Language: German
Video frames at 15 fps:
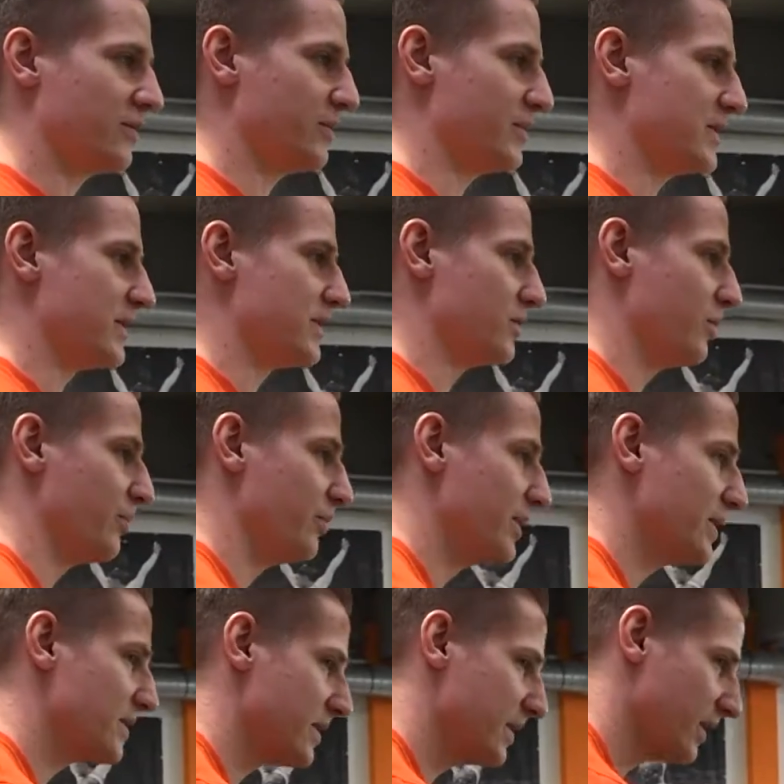wenn man sich so ein
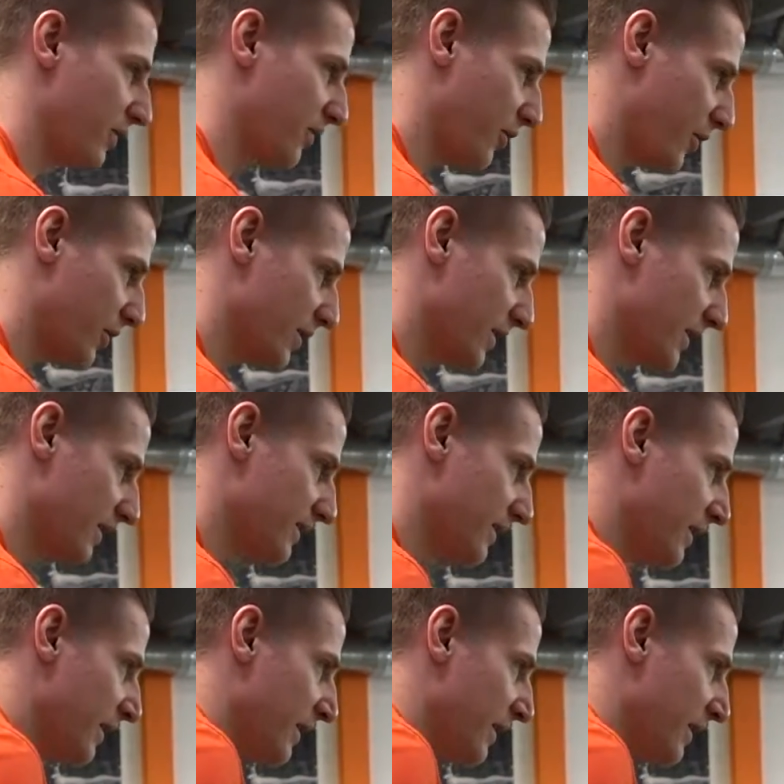bisschen nach vorne lehnt